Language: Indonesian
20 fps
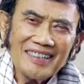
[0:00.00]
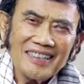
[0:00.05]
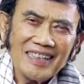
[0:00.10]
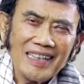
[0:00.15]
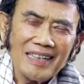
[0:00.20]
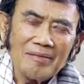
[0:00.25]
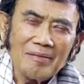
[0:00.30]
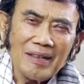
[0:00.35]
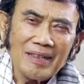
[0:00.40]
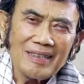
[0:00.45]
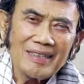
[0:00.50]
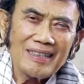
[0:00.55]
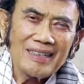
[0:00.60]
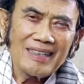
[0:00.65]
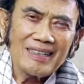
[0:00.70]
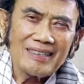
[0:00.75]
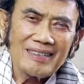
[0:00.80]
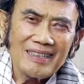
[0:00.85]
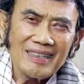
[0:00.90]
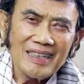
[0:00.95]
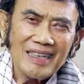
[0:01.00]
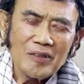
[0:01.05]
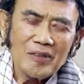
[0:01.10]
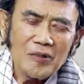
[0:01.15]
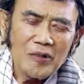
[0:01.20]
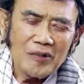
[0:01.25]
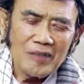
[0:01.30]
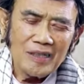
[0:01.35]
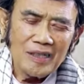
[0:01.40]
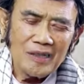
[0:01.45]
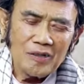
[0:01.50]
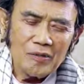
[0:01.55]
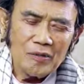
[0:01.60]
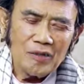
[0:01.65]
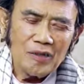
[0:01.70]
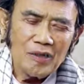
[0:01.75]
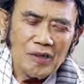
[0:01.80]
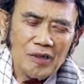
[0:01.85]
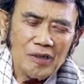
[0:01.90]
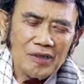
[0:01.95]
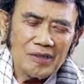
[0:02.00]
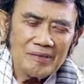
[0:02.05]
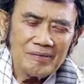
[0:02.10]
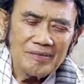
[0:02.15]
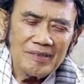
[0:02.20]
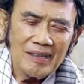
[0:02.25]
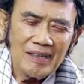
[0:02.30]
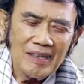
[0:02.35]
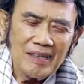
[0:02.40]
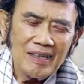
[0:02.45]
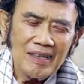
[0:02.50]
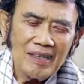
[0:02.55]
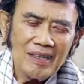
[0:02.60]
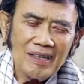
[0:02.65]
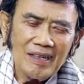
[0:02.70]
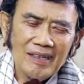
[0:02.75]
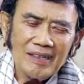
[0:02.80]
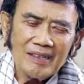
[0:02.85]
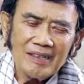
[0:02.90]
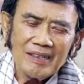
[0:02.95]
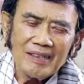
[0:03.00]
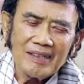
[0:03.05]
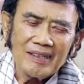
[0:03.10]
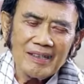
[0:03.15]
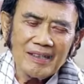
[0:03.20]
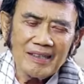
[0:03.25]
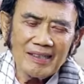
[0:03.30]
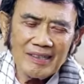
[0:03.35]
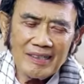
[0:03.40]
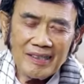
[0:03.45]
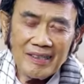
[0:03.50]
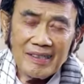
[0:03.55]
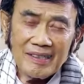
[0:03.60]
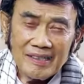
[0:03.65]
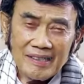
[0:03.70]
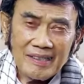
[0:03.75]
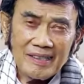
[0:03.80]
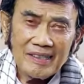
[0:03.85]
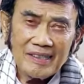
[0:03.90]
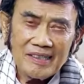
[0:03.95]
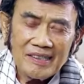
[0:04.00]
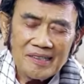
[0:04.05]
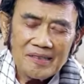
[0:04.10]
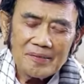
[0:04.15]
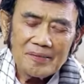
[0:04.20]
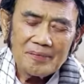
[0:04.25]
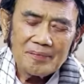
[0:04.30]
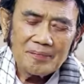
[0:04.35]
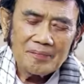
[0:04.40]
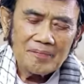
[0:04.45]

Dalam arti kata kuat dan kuat ya religi.